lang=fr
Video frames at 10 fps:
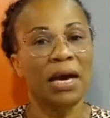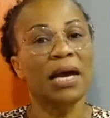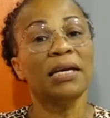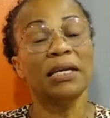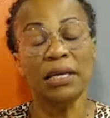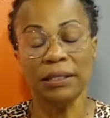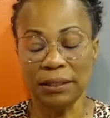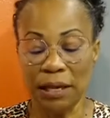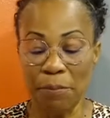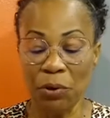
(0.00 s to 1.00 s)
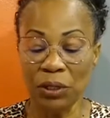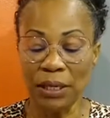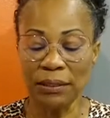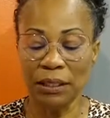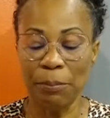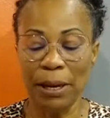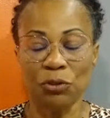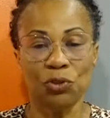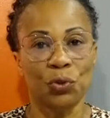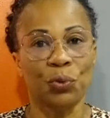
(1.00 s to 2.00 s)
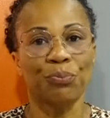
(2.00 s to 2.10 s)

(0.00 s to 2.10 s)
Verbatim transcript: Il était mandaté par Dieu.